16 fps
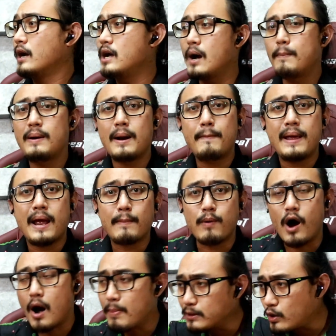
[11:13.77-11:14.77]
เครื่องเพื่อนเพลงเพ
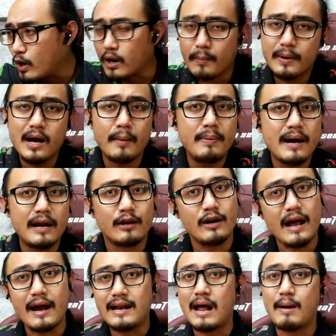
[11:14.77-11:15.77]
ราะเอาไปต่อกับเครื่องเพื่อนก็
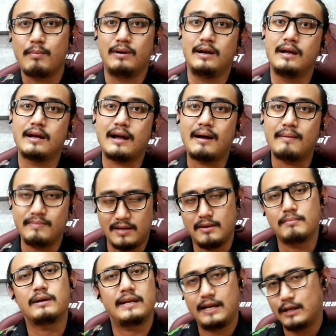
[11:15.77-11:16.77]
ได้ได้หมดเลยครับเนี่
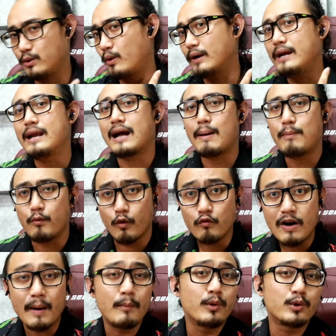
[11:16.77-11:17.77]
ยมันดีตรงนี้เลยครับหู
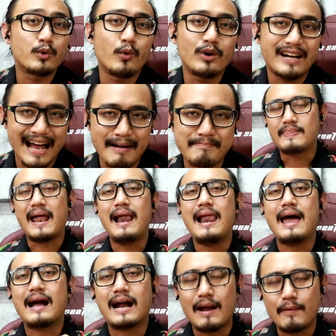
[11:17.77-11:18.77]
ฟังบลูทูธครับนั่น
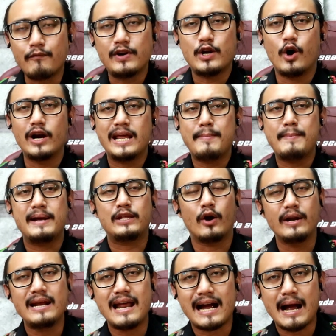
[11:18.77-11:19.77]
แหละครับวิดีโอนี้มี
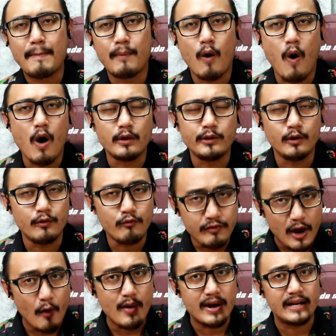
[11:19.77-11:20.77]
เท่านี้แหละครับของสุด
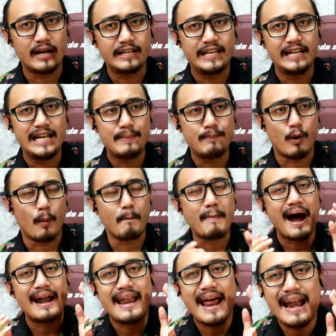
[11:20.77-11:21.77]
เฟี้ยวอีกหนึ่งชิ้นที่ผม
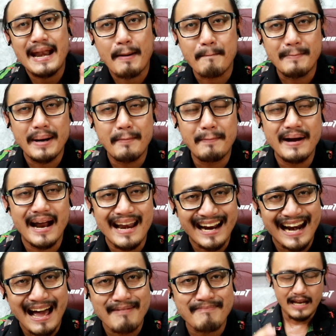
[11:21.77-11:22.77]
มาาแนะนำเพื่อนๆ
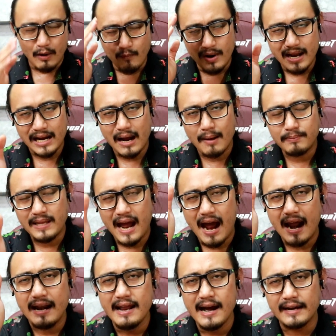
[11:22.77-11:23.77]
นะครับจำไว้นะครับ ถ้า
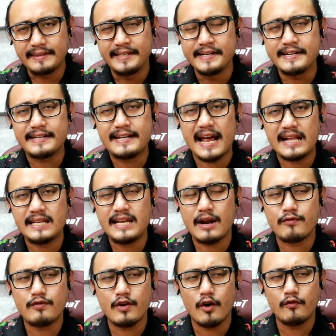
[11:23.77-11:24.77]
นึกถึงแก๊สเจ็
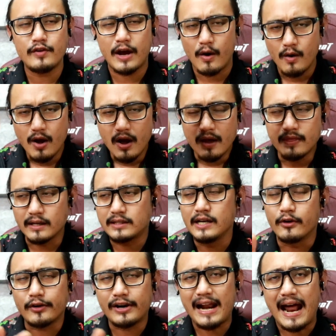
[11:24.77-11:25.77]
ตเฟียวๆ นึก
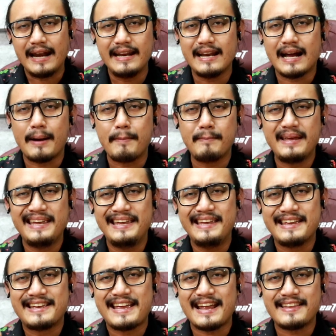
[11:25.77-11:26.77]
ถึงร้านนี้นะครับe
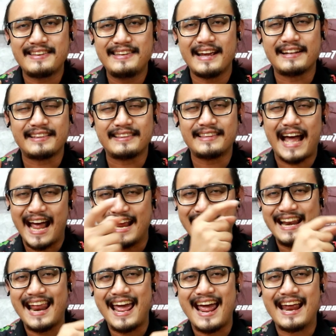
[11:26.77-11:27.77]
g a d g e t
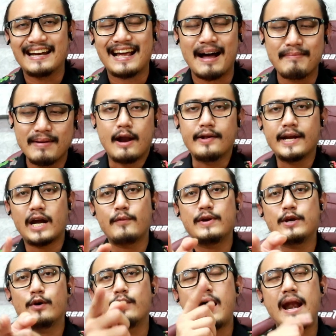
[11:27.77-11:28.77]
Thailand ครับแล้วเจอกัน
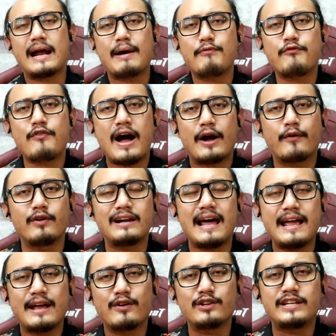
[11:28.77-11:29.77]
วิดีโอหน้านะครับ ฝากกดไล
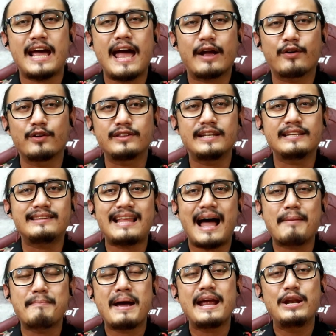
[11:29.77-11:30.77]
ค์กดแชร์กดติด
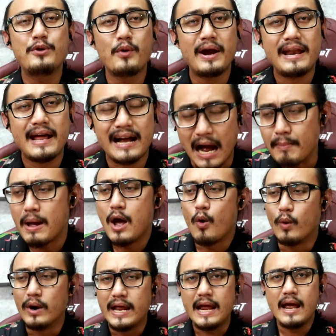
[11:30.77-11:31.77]
ตามให้ด้วยนะครับ
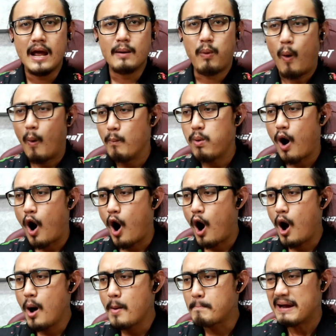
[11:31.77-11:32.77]
วันนี้ผมขอ
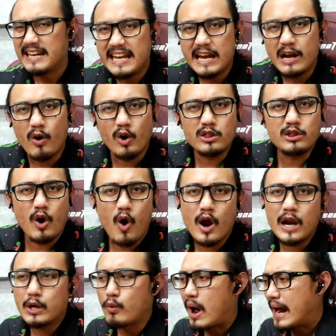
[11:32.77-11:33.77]
ไปยิงคนต่อ
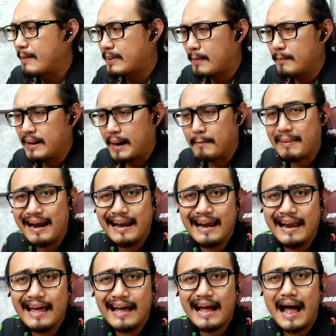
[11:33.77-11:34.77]
ดีกว่าครับกำลังมัน
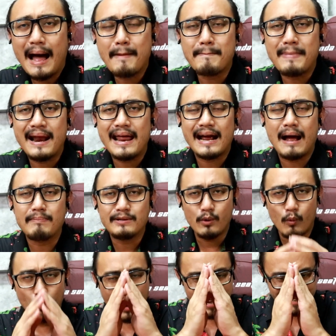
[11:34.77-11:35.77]
เลยครับ ไปแล้วครับ ส
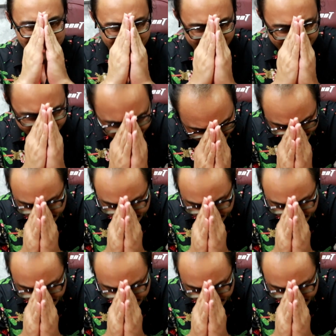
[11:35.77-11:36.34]
วัสดีค